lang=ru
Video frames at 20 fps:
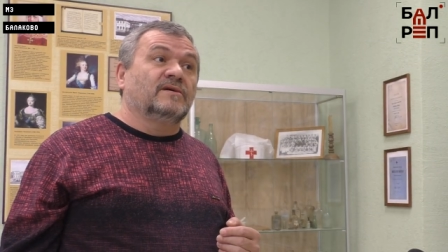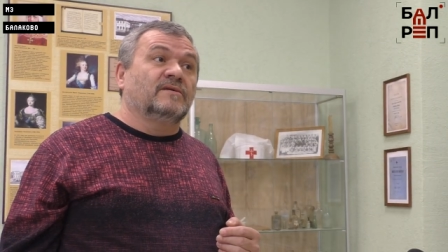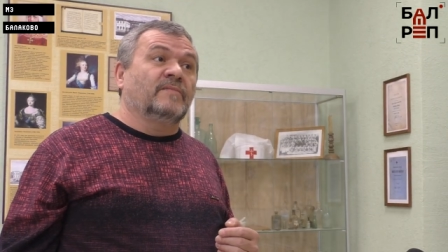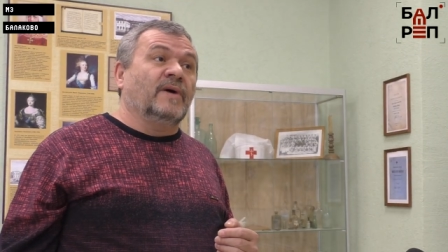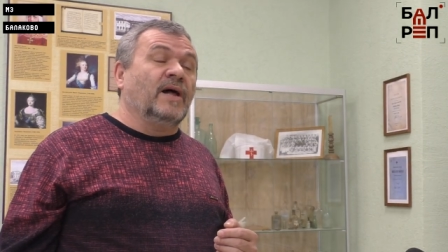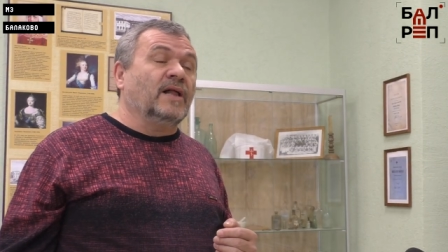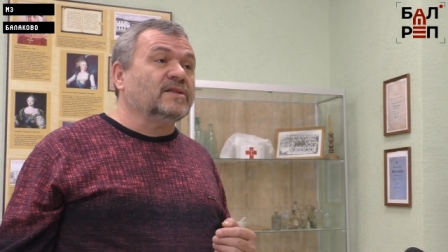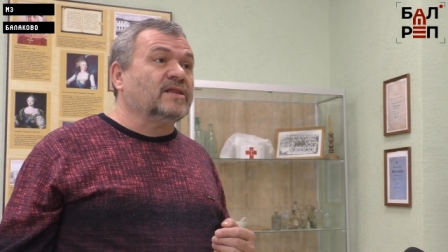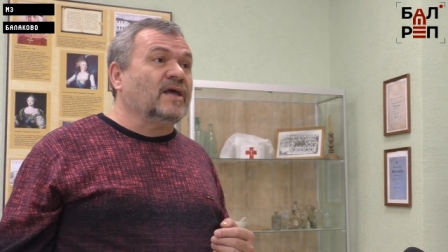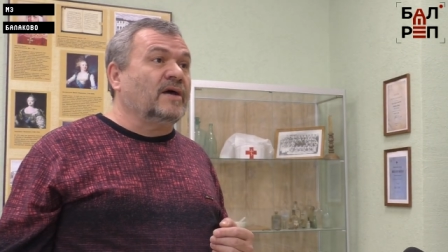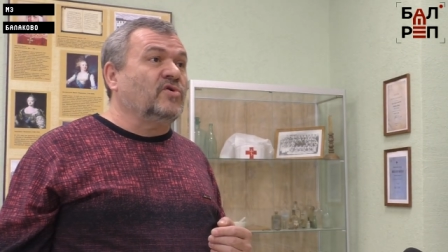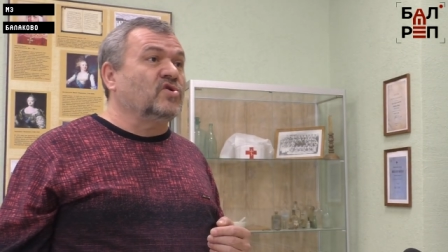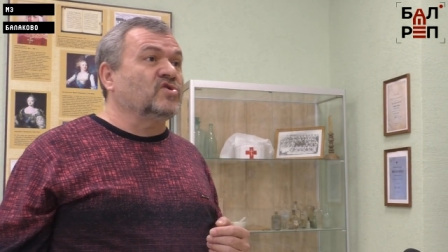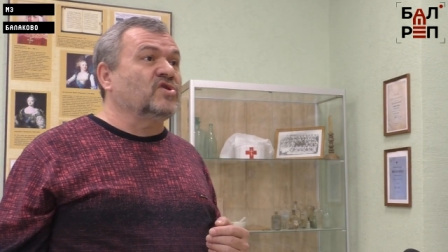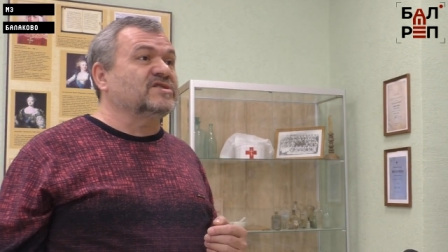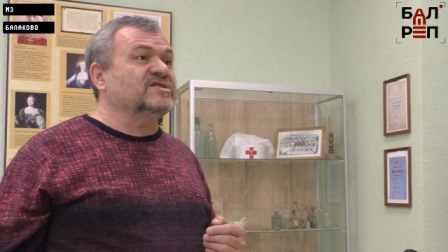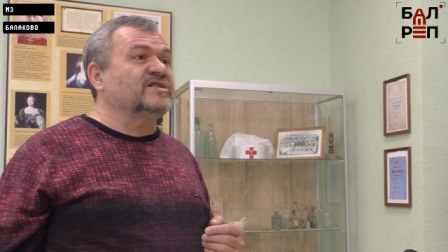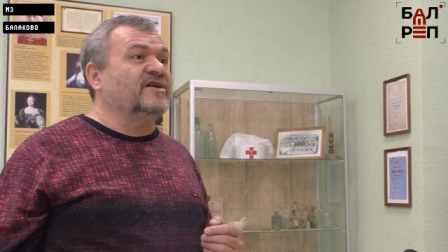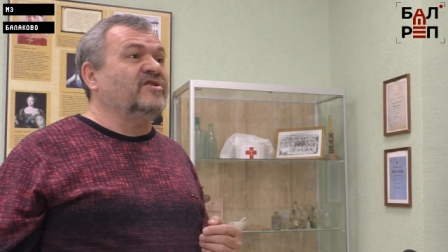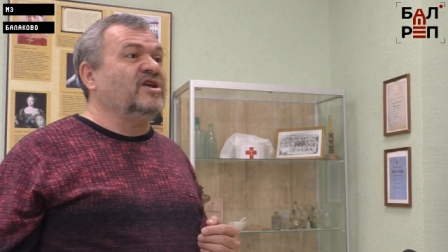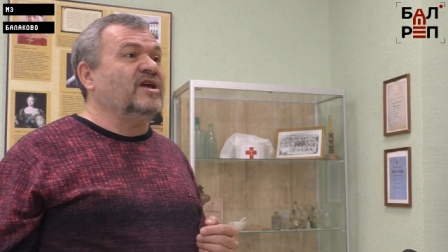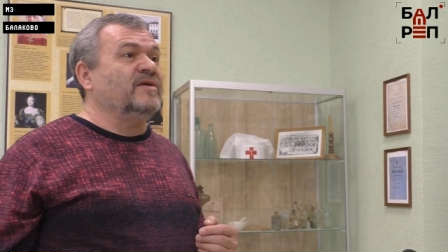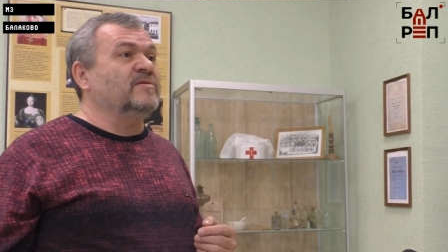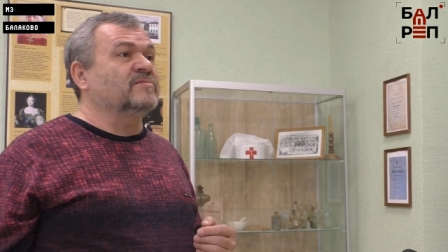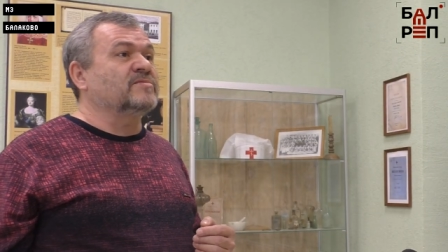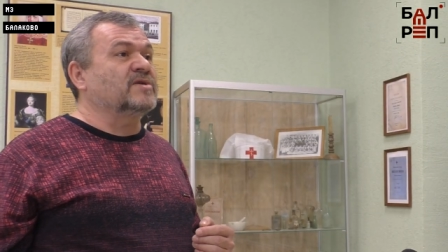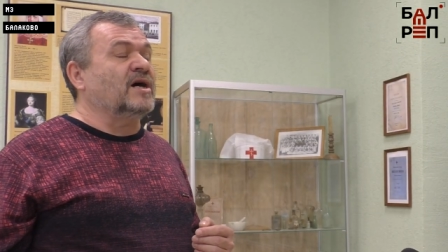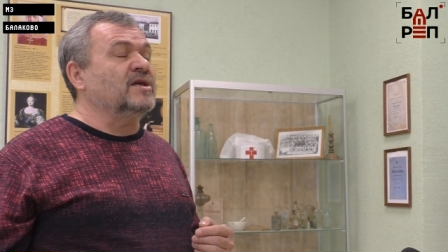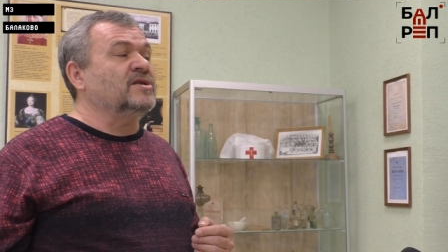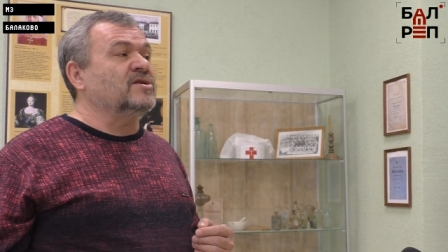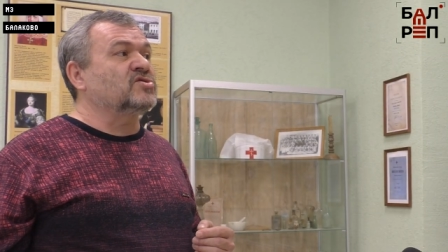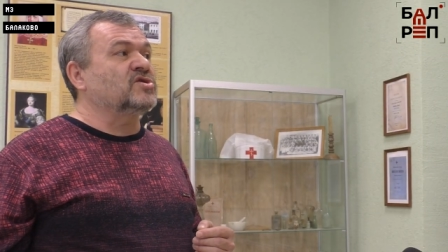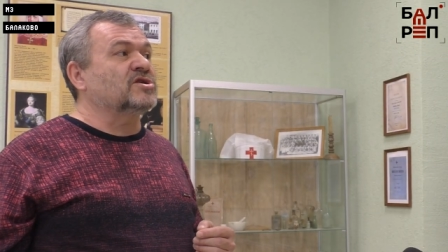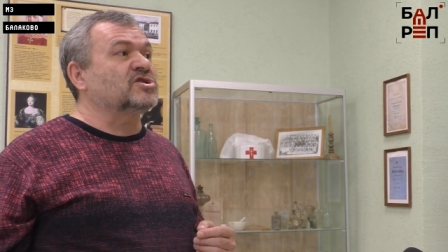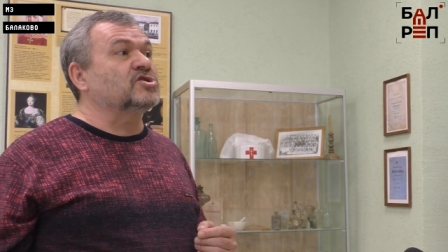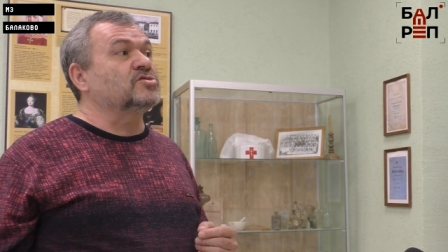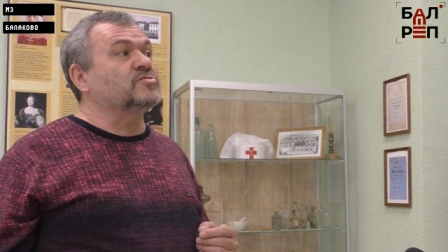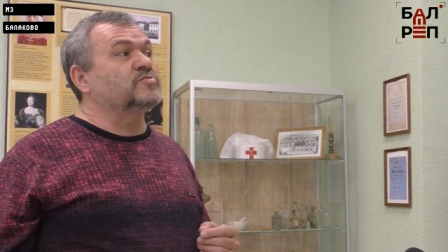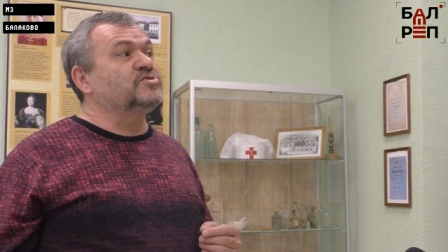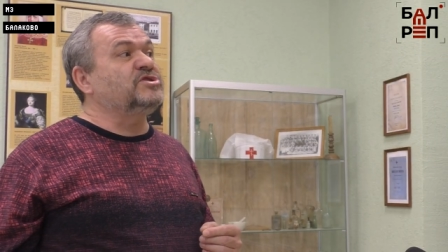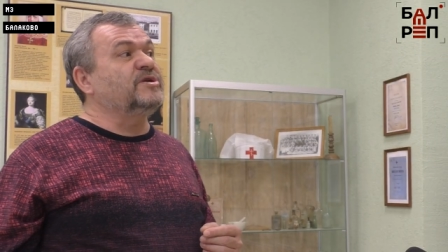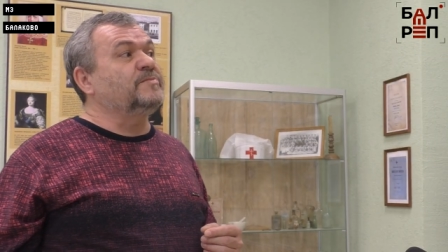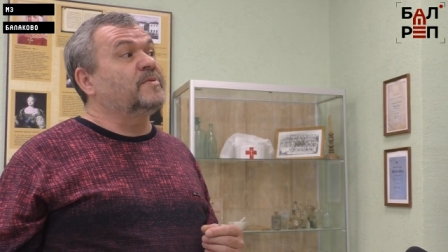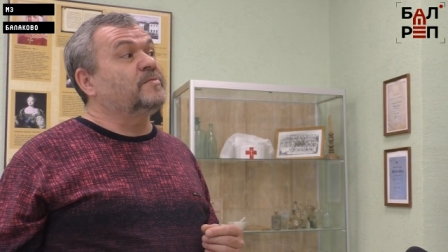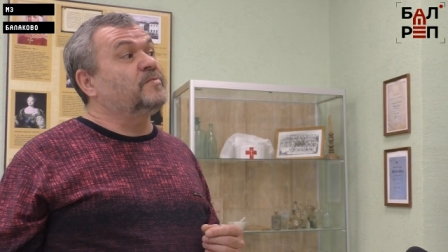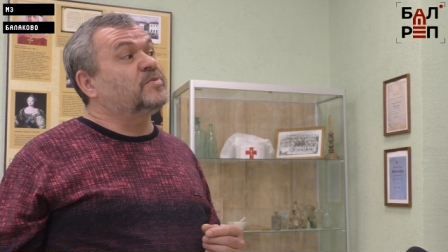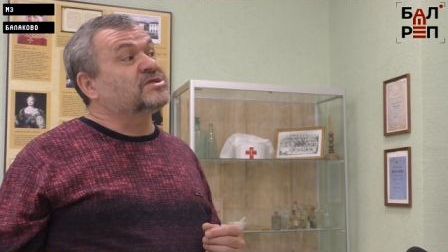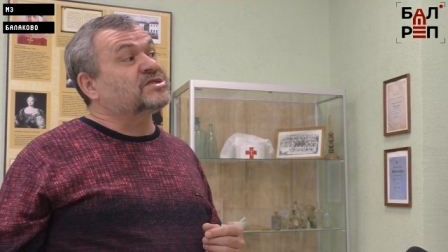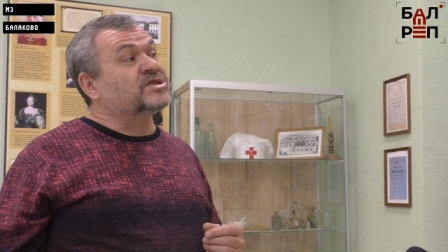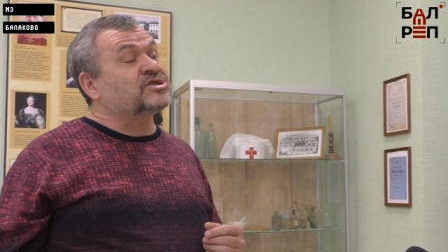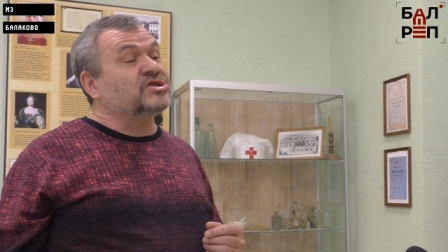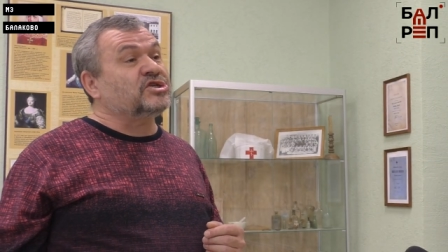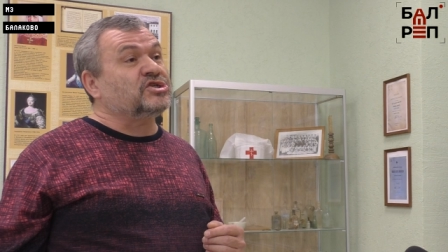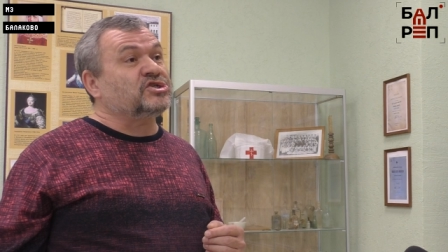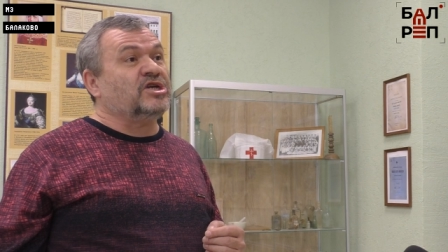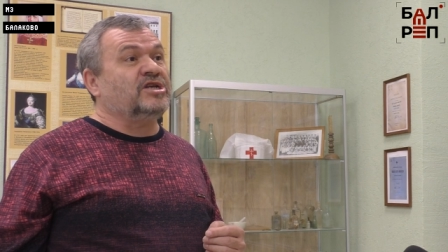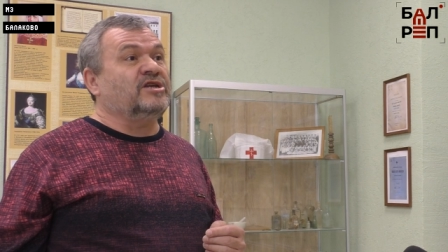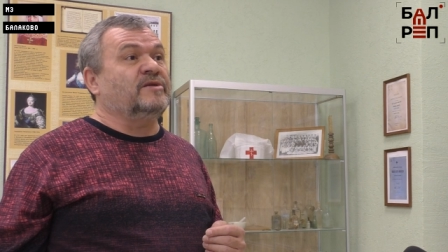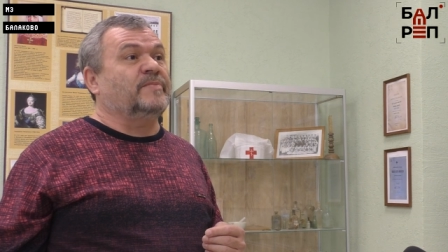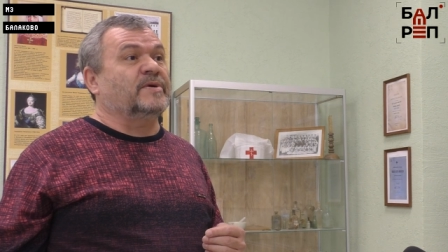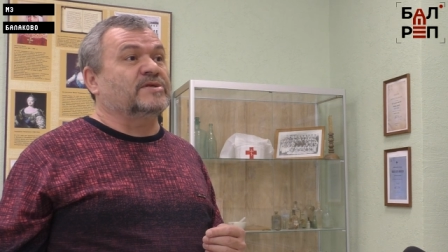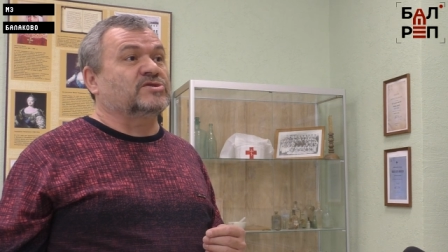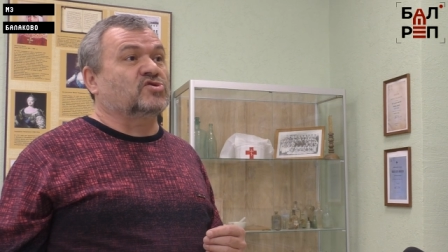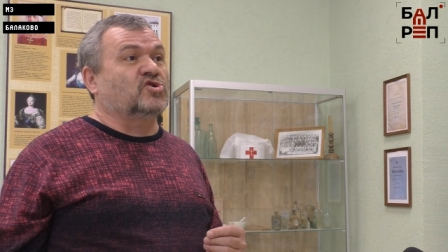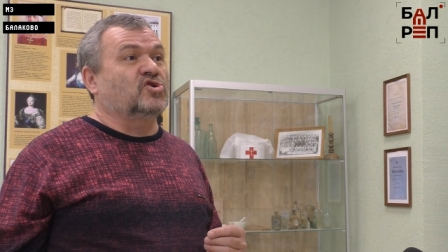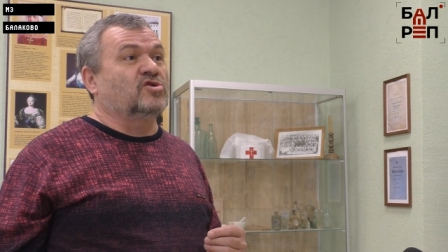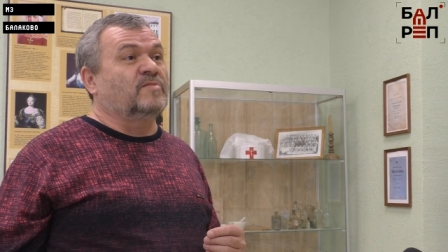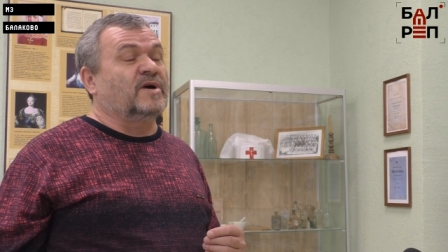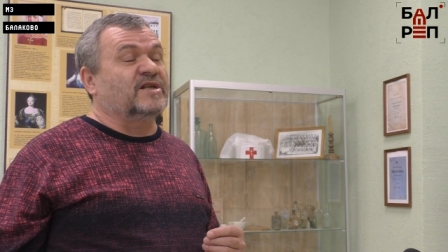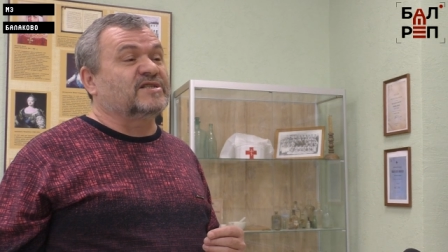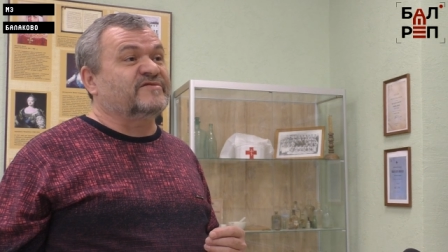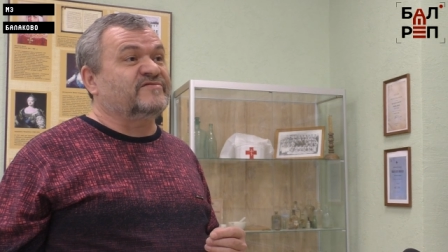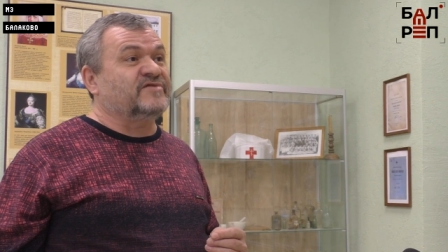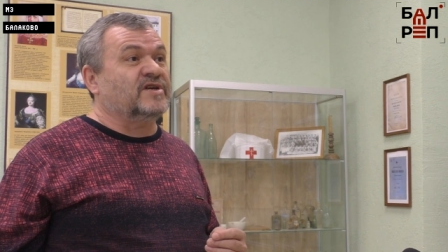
Мало того, но со временем они даже типа без разрешения построил Мальцев,